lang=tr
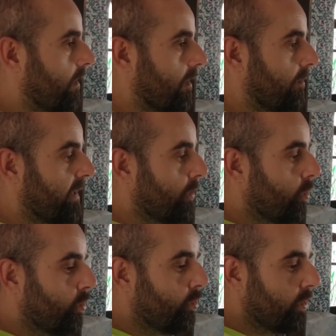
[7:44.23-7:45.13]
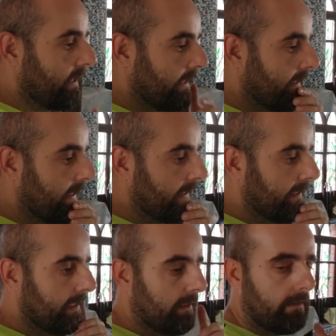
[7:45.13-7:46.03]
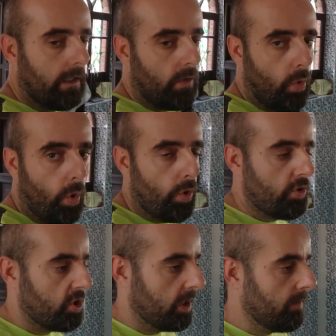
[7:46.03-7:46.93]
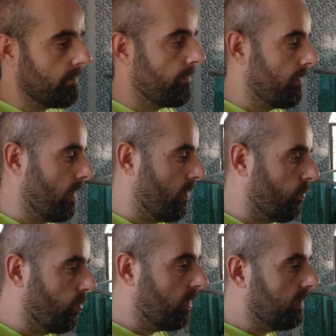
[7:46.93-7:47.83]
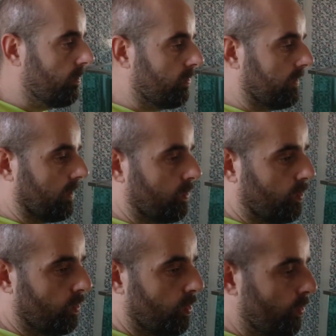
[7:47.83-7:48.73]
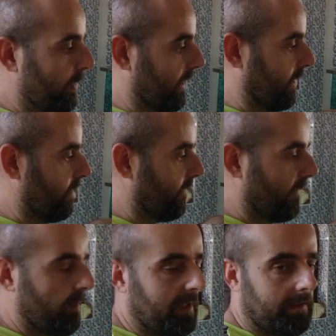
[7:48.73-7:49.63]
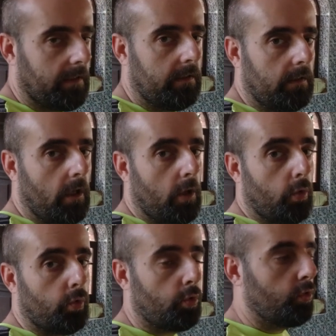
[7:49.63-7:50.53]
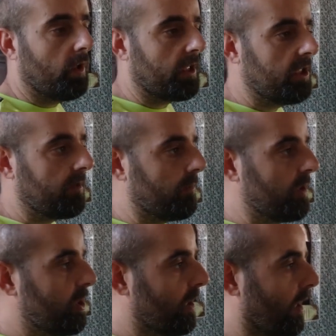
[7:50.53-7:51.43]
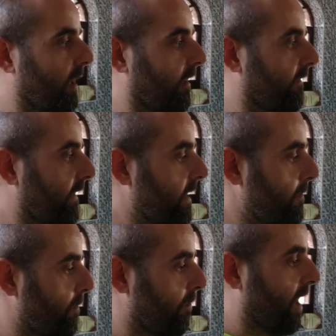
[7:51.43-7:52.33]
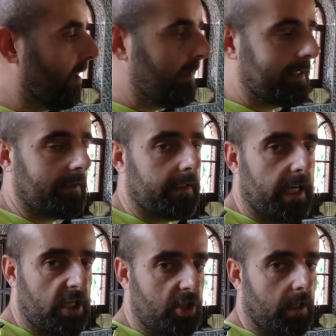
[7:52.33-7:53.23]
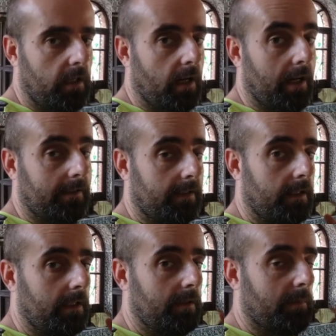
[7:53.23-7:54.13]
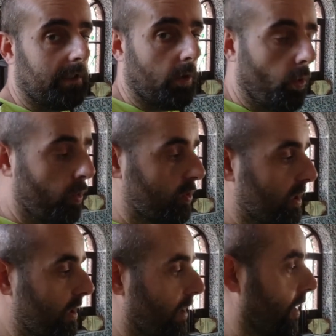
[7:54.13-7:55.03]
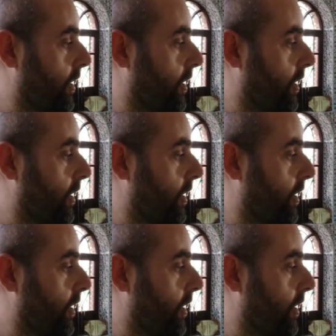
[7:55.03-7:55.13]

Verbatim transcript: 1986 ee, yılından önce burada bulunan türbenin ve mezarın üstü açıkmış ve Marmaris'i gençler askere gitmeden önce